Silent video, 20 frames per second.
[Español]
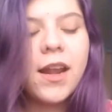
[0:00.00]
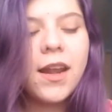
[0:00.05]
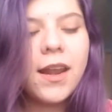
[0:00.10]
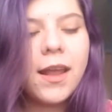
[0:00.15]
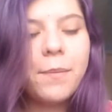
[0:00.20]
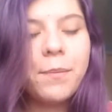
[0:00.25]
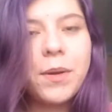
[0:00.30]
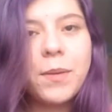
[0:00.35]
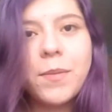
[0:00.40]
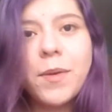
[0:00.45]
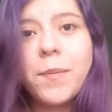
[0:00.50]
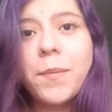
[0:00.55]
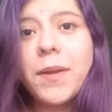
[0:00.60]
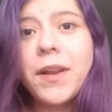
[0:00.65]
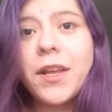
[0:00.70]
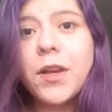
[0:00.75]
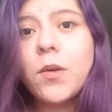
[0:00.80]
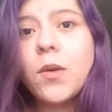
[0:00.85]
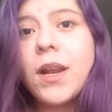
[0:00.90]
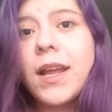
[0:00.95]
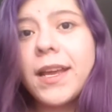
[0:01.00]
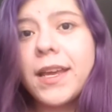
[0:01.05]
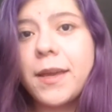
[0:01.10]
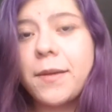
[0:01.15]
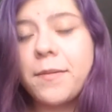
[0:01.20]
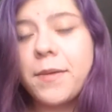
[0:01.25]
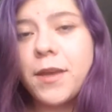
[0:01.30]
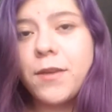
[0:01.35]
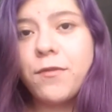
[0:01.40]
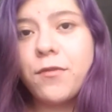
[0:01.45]
la primera película
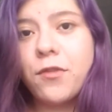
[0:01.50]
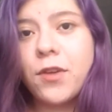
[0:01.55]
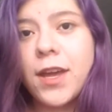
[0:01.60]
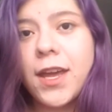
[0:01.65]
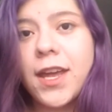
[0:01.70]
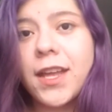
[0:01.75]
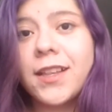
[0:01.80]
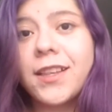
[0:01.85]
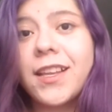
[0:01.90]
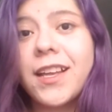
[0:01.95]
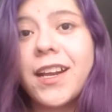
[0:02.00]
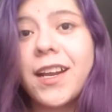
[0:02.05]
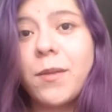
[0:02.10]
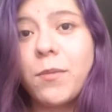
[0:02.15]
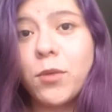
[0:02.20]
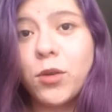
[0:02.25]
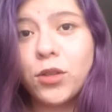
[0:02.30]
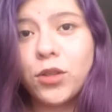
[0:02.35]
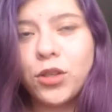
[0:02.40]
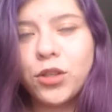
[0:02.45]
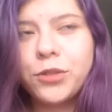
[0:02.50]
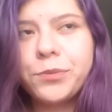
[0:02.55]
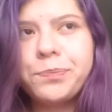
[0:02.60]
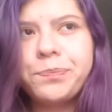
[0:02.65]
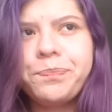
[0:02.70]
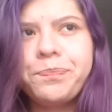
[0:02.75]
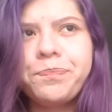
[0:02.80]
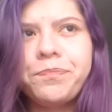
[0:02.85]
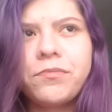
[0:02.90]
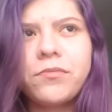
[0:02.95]
que vi fue Terremoto.
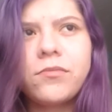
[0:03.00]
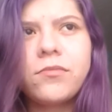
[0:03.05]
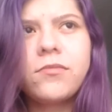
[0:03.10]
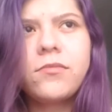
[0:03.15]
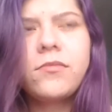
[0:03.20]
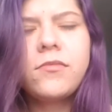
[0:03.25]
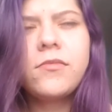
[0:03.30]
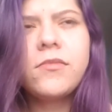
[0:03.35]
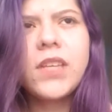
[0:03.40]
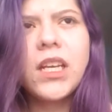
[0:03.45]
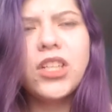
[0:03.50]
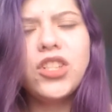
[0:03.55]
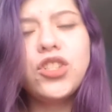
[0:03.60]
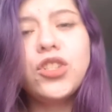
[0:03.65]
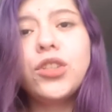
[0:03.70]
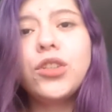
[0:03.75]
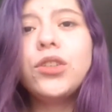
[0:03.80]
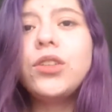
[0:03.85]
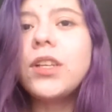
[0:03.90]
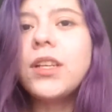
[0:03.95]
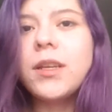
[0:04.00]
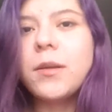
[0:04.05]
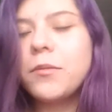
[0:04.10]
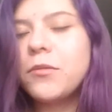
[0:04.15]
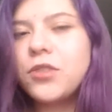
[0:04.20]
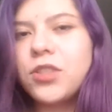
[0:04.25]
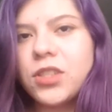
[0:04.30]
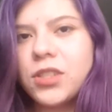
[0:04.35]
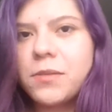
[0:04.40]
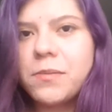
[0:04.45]
Yo no tenía
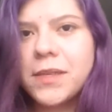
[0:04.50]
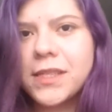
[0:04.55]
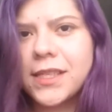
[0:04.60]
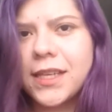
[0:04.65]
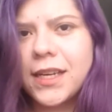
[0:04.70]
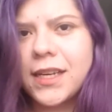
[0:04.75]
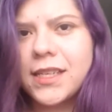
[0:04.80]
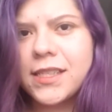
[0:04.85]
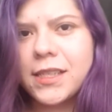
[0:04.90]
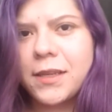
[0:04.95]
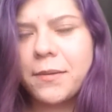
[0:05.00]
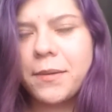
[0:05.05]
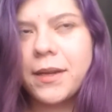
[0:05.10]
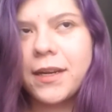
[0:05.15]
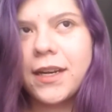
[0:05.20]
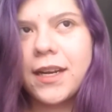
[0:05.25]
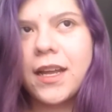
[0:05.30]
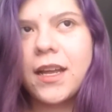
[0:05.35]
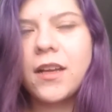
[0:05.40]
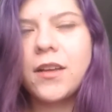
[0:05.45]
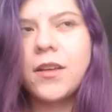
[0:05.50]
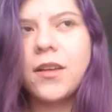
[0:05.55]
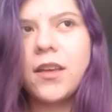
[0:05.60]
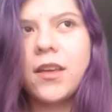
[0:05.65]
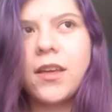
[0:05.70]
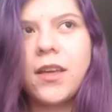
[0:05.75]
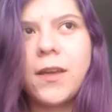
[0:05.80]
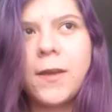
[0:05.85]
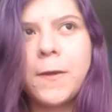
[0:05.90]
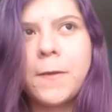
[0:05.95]
muchísimas ganas de verla.
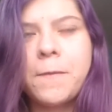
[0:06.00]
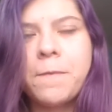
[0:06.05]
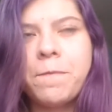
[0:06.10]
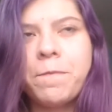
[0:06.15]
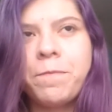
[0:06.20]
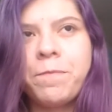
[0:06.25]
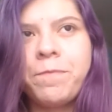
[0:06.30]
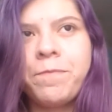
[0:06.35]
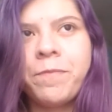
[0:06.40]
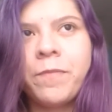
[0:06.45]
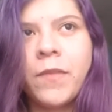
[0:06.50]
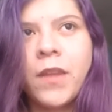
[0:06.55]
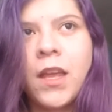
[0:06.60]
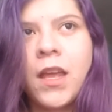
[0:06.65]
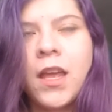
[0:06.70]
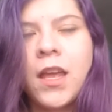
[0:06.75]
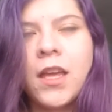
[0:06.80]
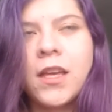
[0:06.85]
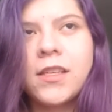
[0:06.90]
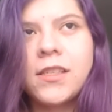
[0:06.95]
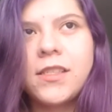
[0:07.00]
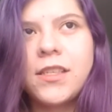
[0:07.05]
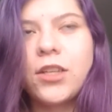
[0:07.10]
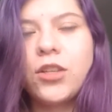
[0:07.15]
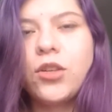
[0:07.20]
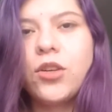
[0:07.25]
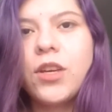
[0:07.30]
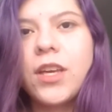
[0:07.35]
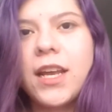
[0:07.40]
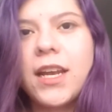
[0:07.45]
Em,
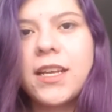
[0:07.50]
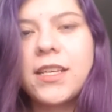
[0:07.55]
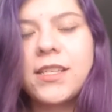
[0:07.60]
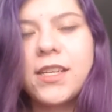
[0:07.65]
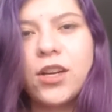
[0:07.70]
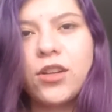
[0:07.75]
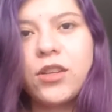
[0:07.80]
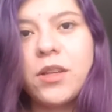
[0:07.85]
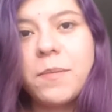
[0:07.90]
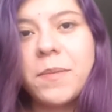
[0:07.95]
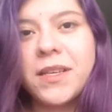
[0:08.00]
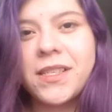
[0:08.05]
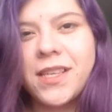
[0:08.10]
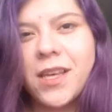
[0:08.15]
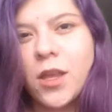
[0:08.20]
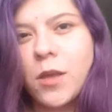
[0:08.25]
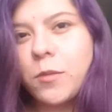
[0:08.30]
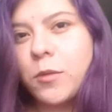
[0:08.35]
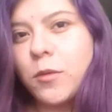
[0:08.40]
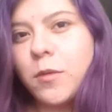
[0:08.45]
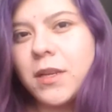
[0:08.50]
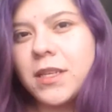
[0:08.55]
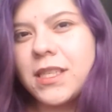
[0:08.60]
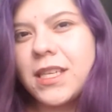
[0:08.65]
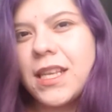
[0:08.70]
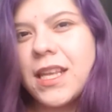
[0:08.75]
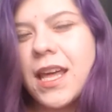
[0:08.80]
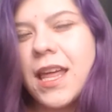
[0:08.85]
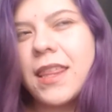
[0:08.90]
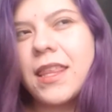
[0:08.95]
siento que le hicieron demasiada
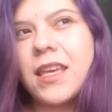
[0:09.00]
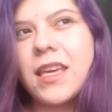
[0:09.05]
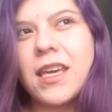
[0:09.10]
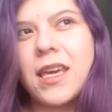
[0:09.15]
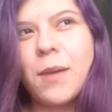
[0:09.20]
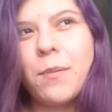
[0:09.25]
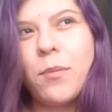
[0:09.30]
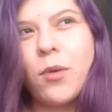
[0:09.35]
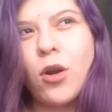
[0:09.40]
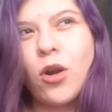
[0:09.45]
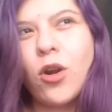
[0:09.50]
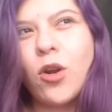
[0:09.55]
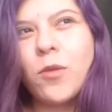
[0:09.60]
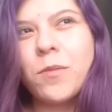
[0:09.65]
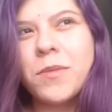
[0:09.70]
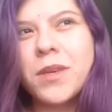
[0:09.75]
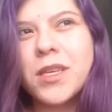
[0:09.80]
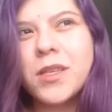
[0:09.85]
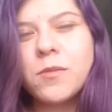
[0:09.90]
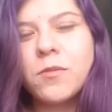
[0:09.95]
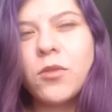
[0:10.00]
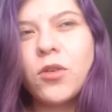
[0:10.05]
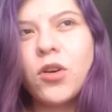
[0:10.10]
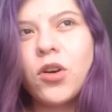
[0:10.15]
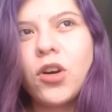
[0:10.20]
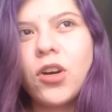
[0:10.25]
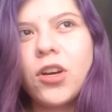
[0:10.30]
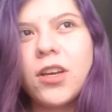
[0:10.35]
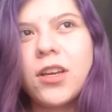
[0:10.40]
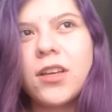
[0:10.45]
publicidad y que por lo
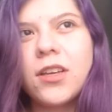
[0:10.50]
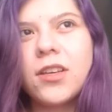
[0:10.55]
mismo